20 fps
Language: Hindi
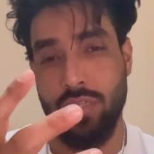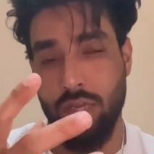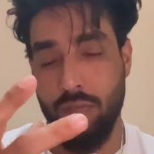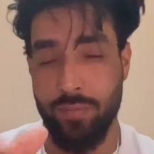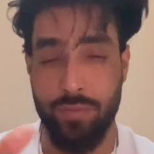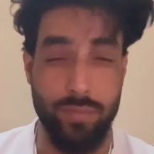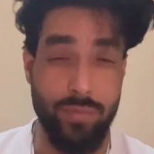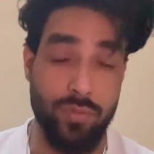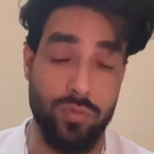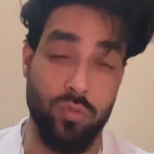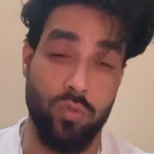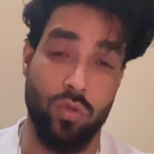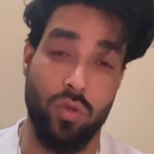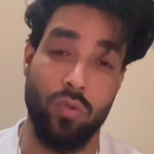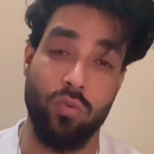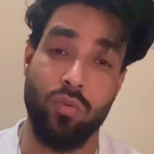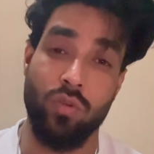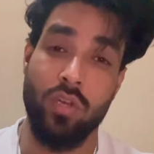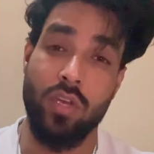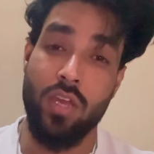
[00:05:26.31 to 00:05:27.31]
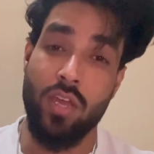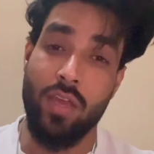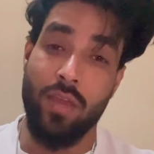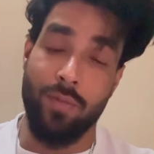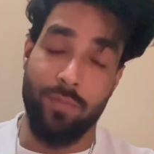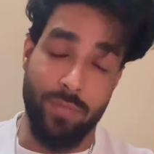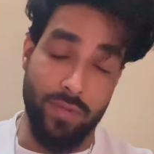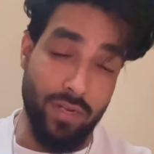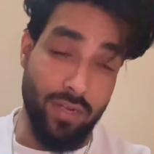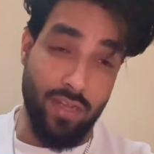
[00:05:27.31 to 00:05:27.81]
अभी मैं सो रहा हूँ
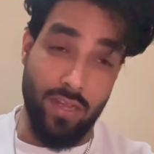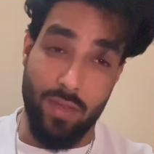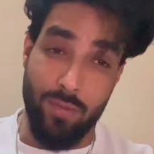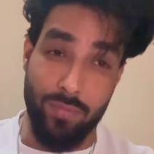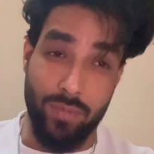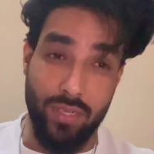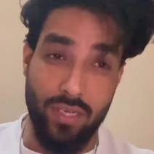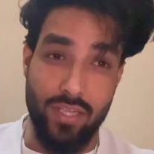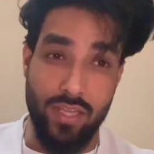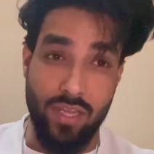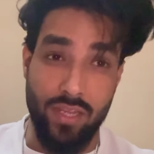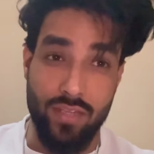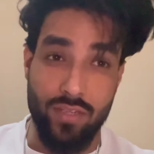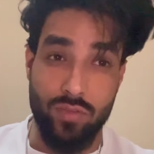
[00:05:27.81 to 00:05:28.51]
मैंने खा पी लिया